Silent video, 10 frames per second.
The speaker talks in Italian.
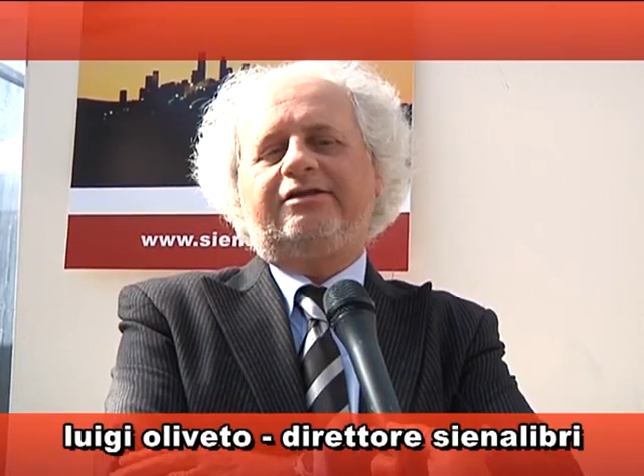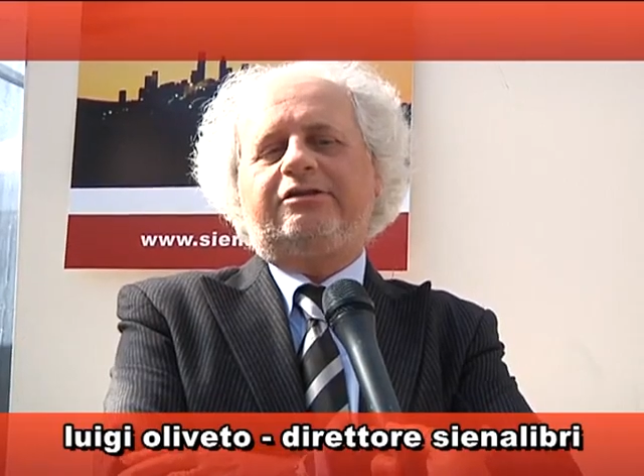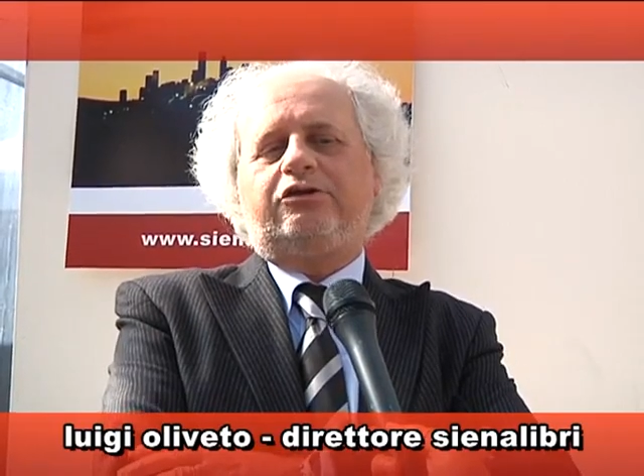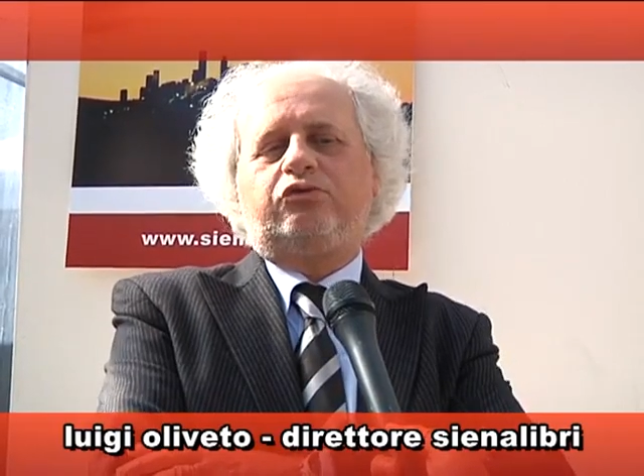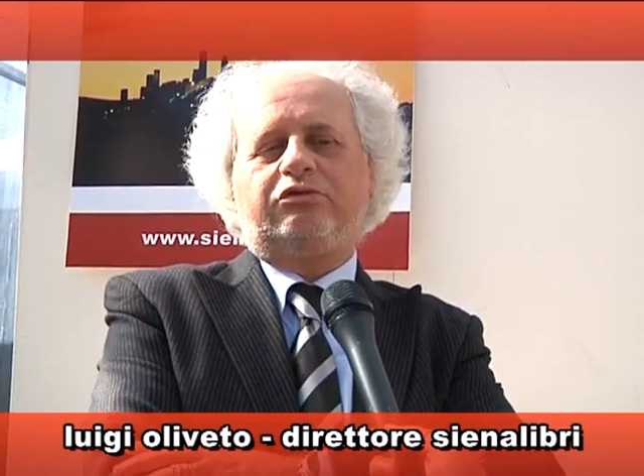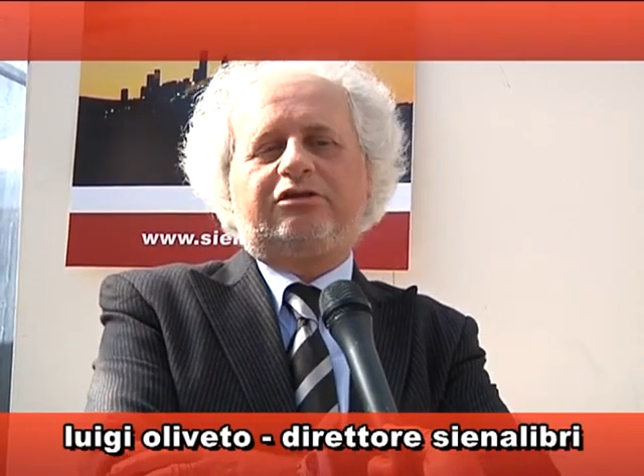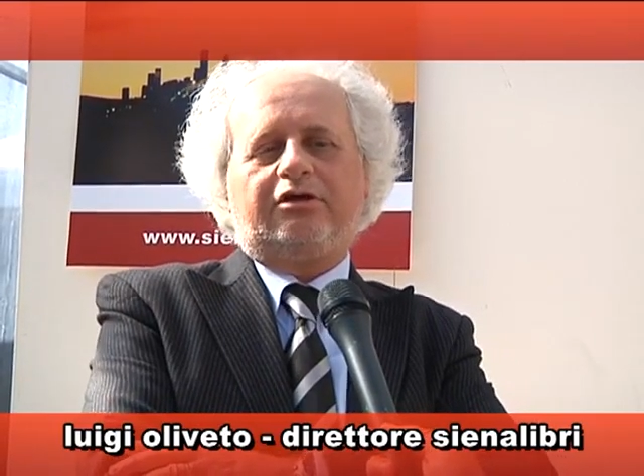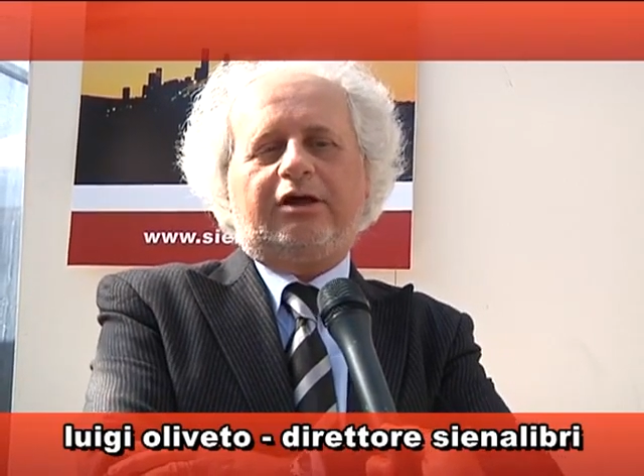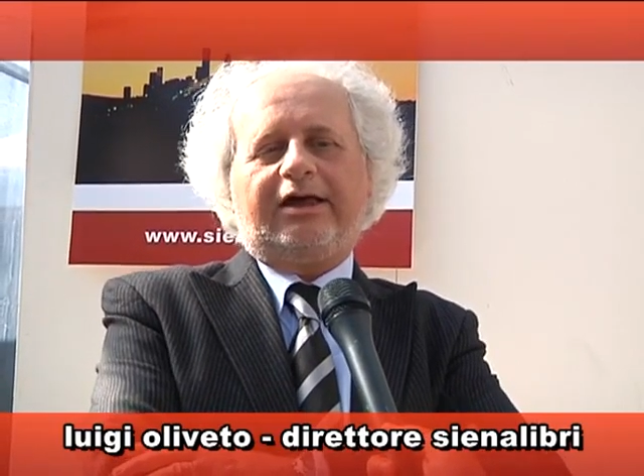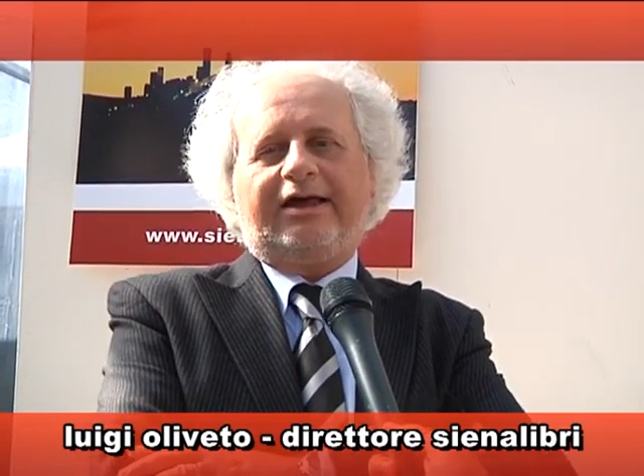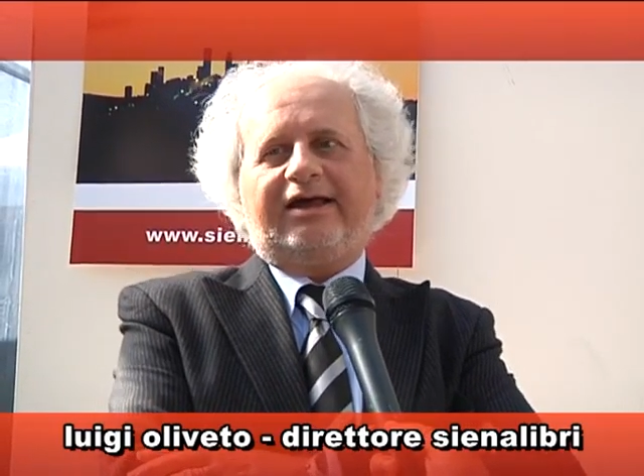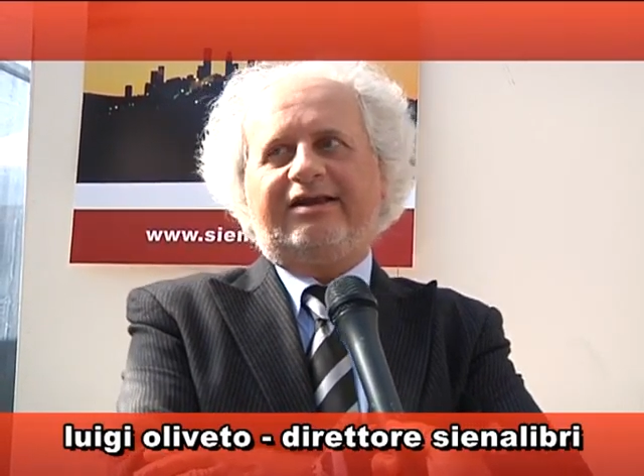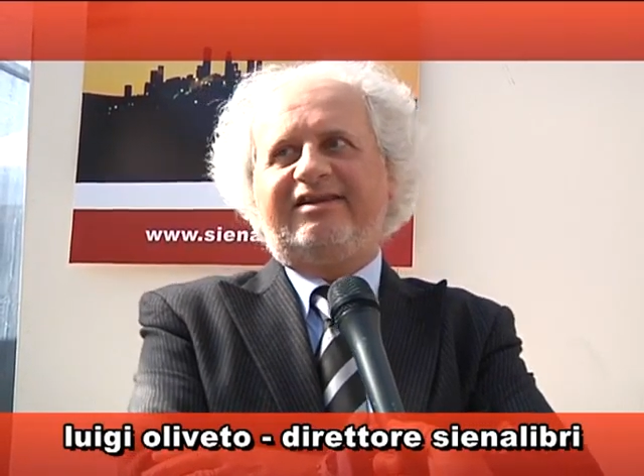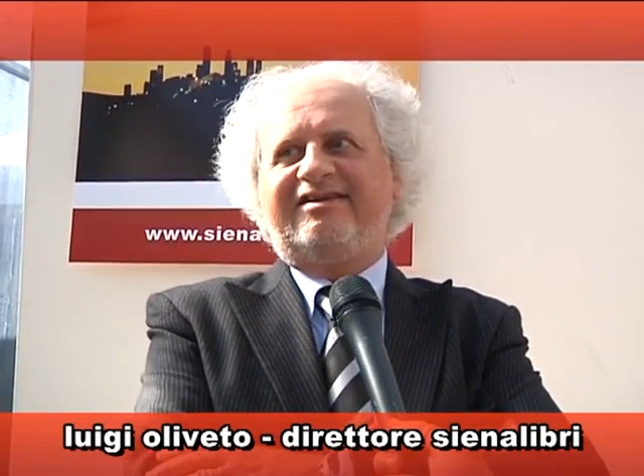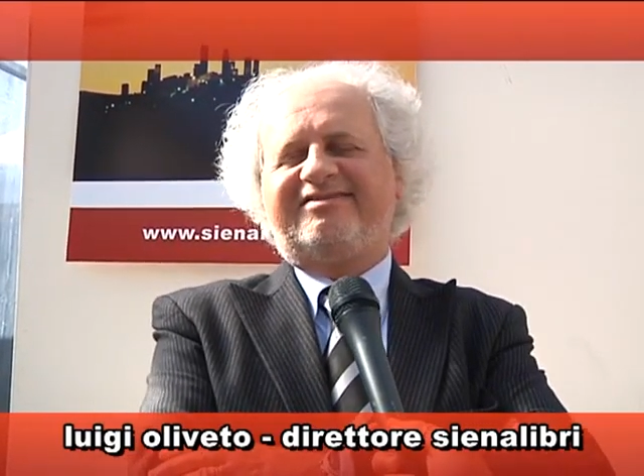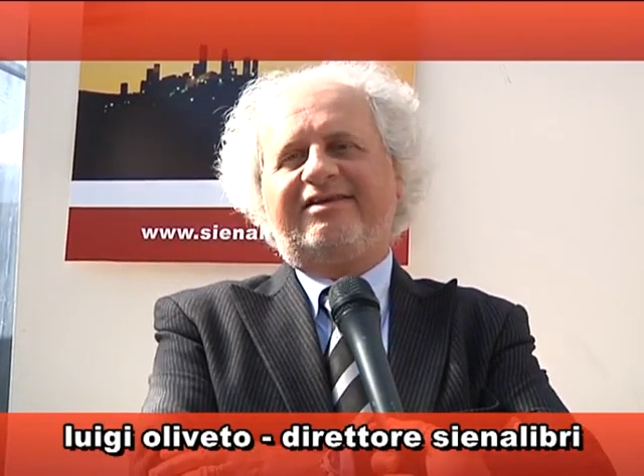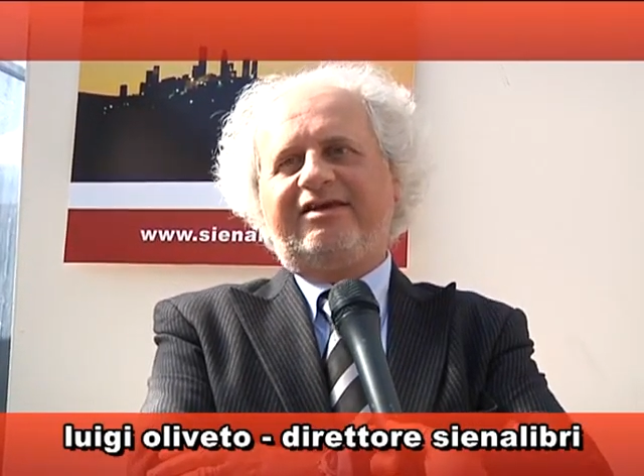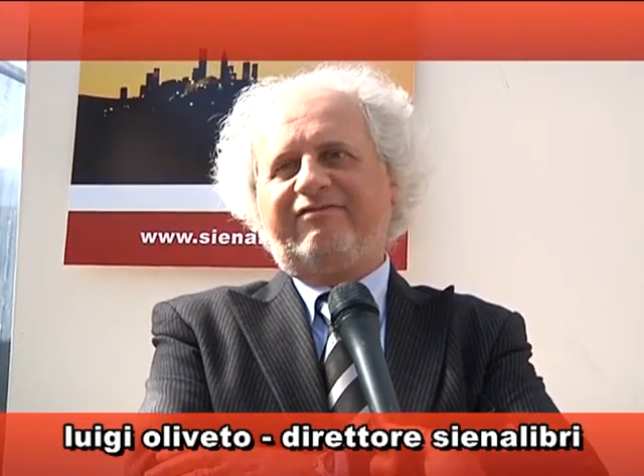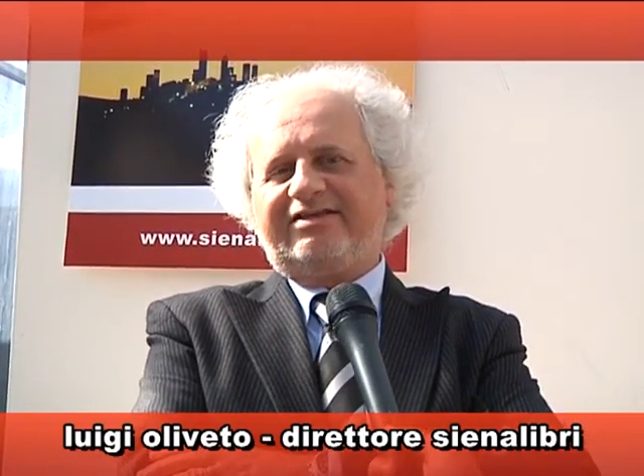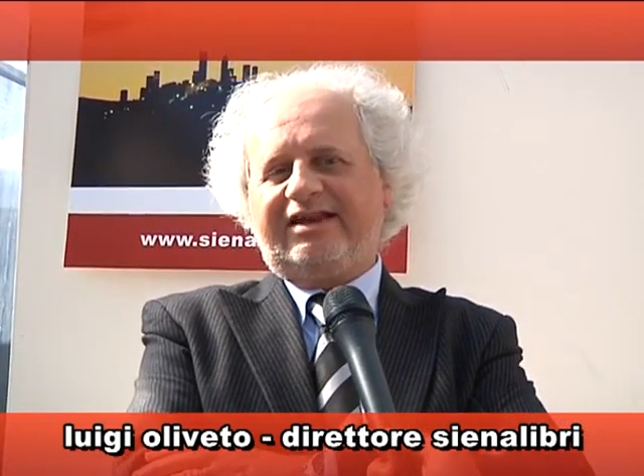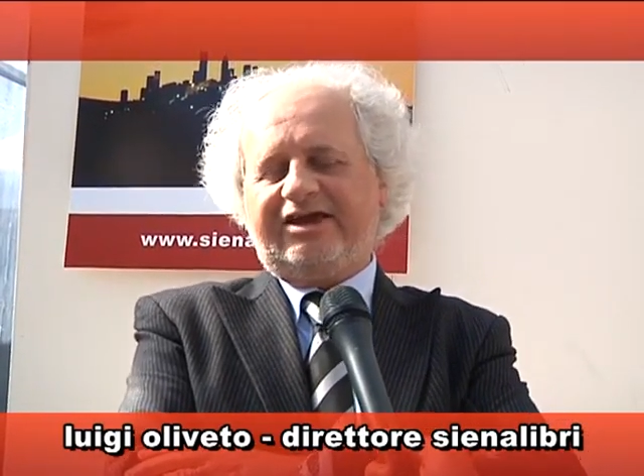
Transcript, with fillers: di tutta l'iniziativa di